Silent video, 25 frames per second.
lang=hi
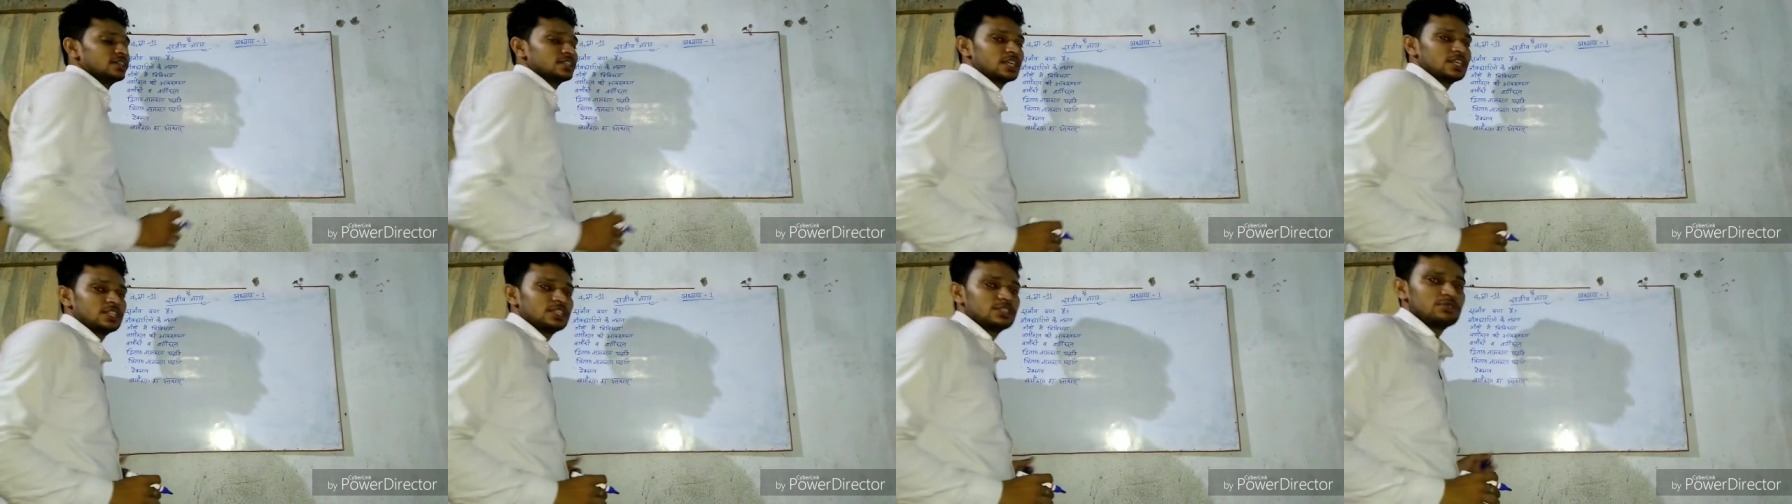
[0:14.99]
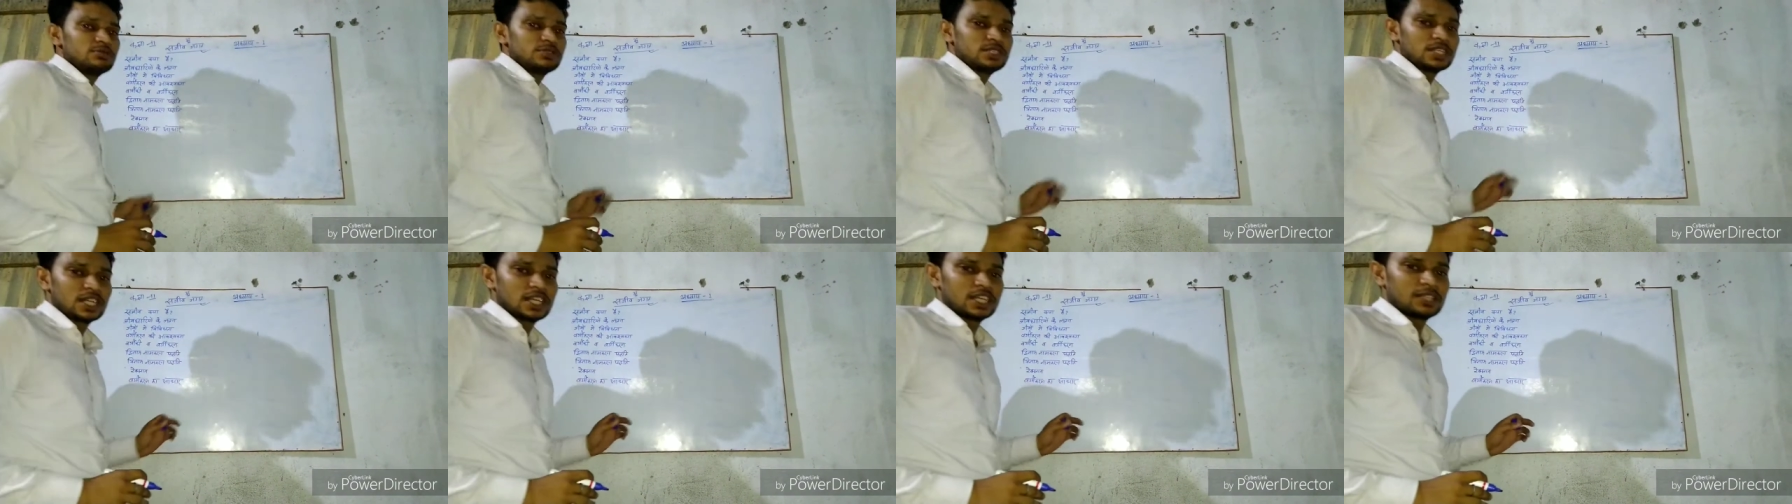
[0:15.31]

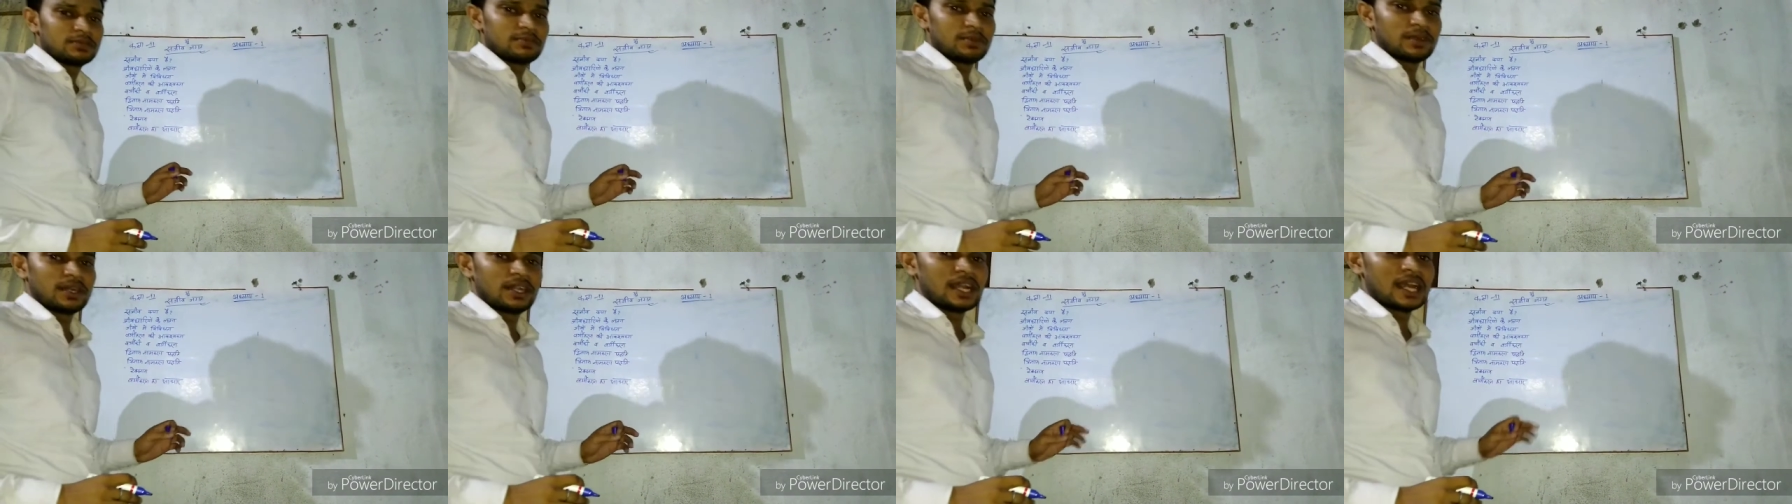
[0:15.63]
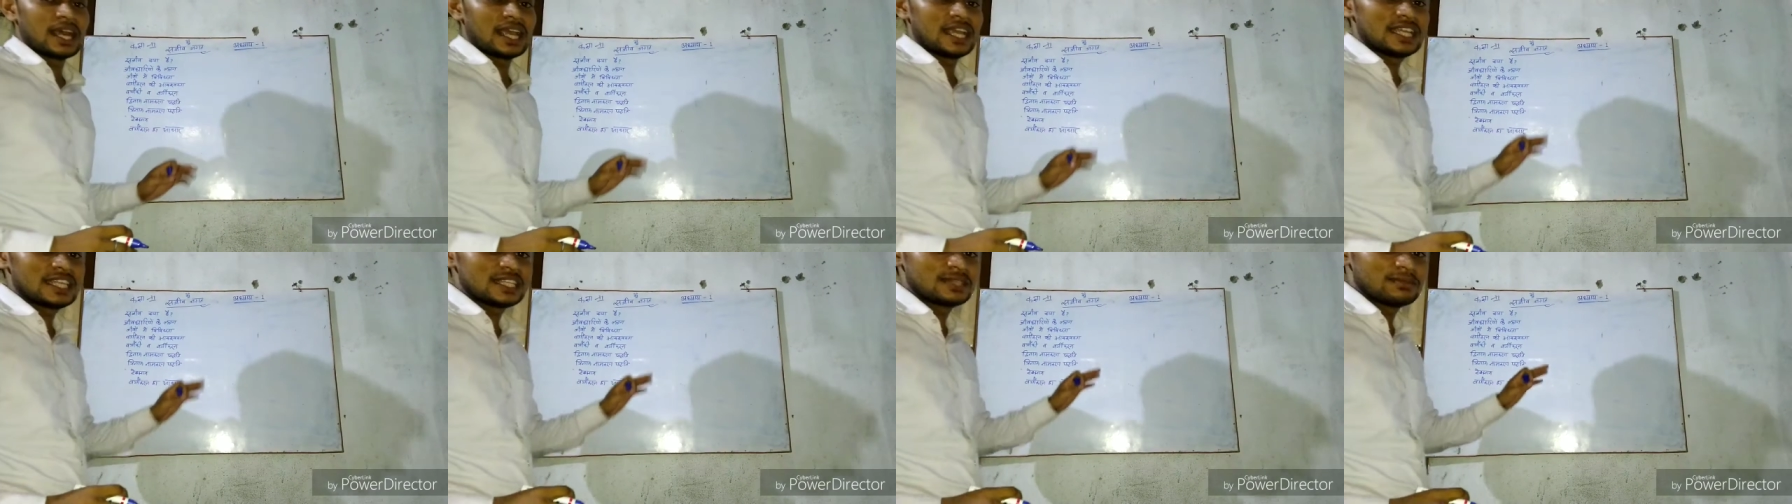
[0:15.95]
सजीव जगत
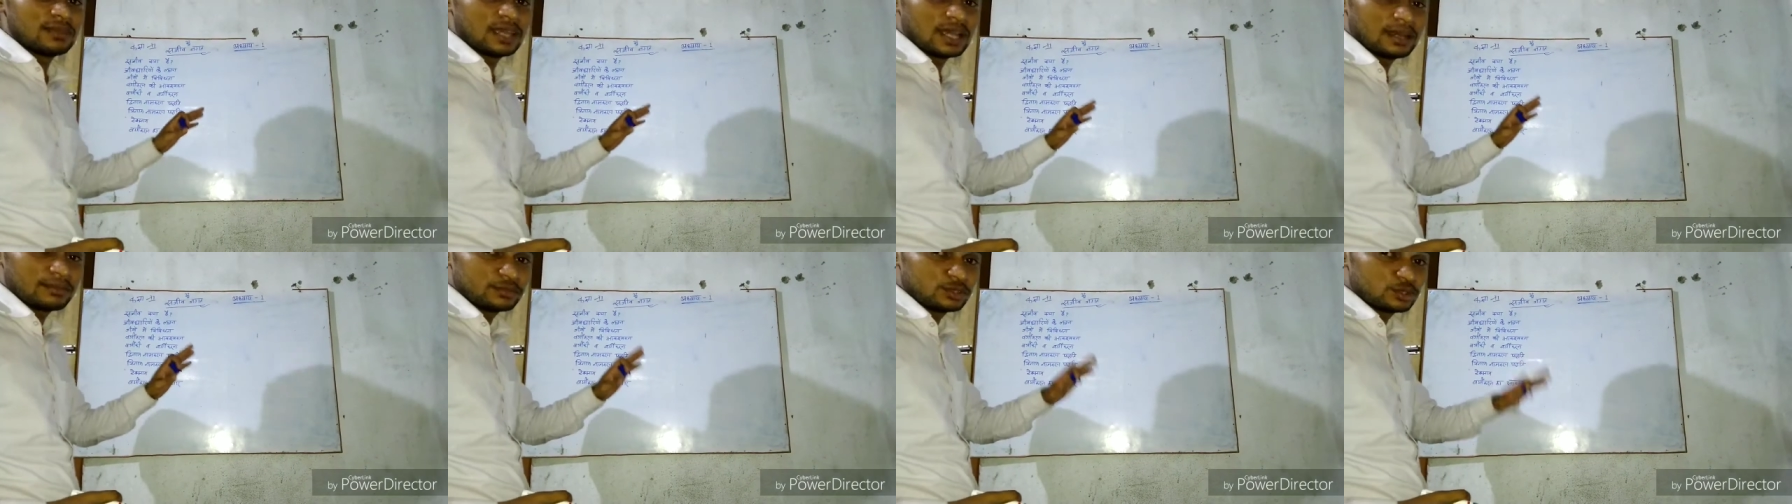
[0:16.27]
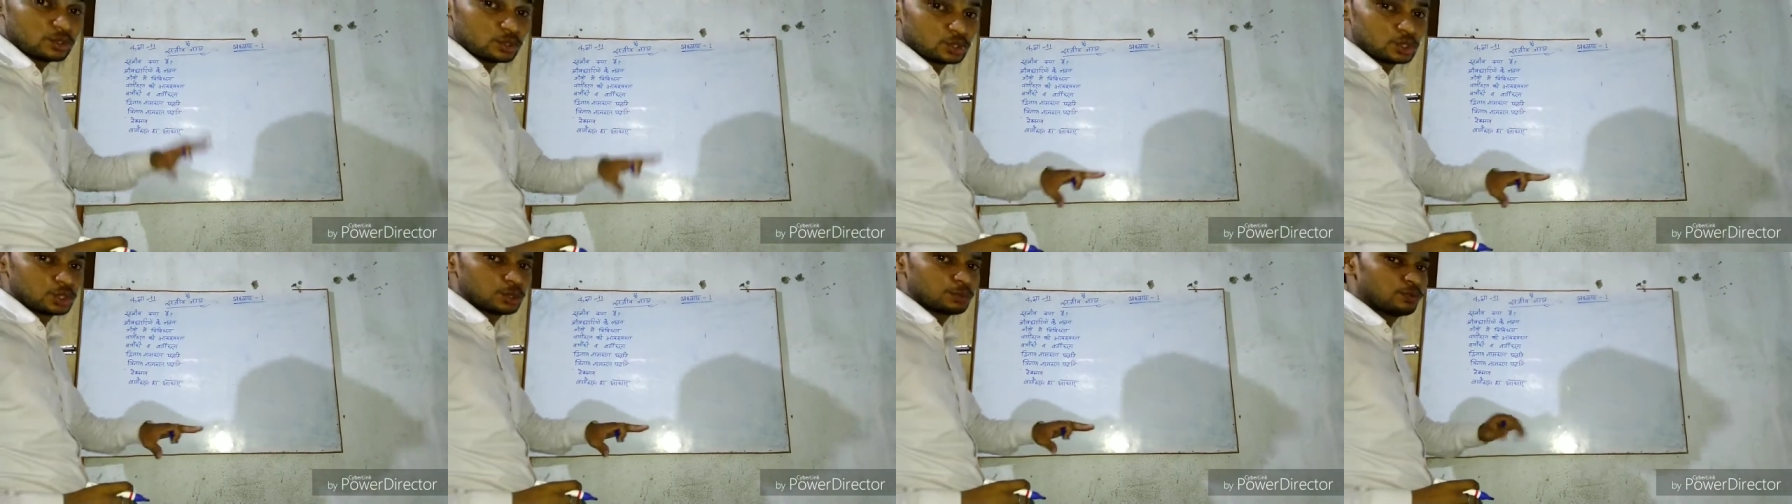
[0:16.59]
पढ़ना है इसमें हम
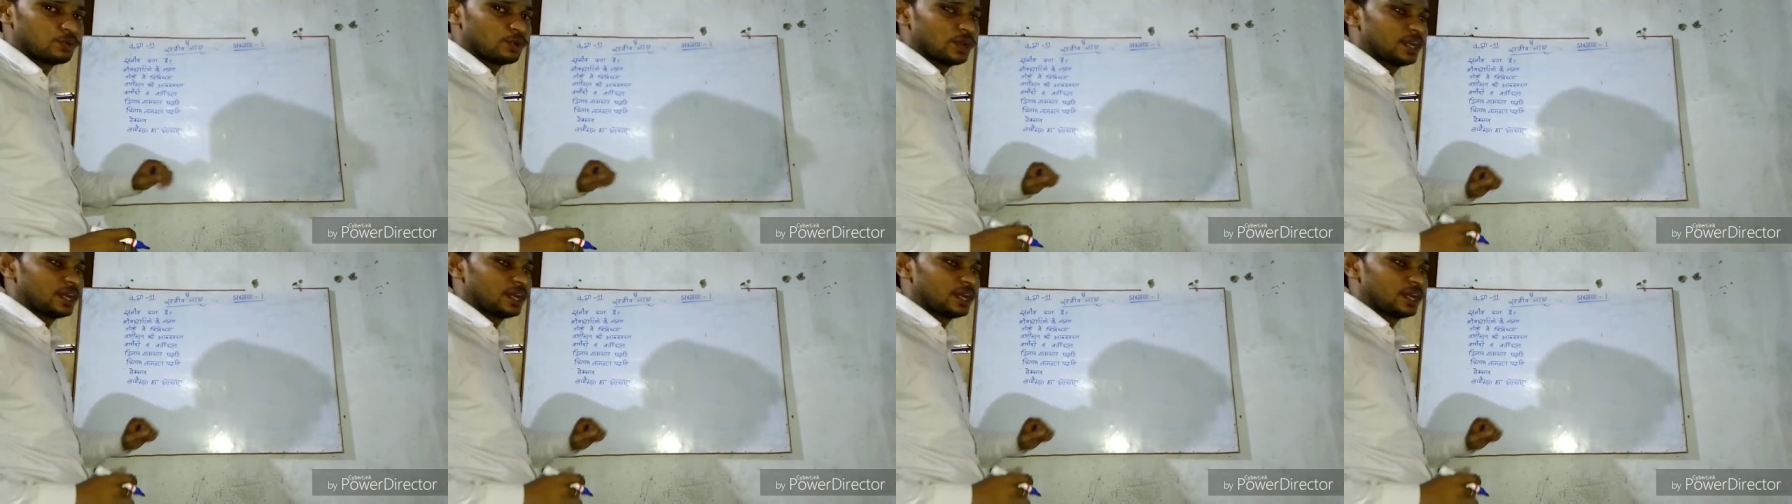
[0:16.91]
जो जो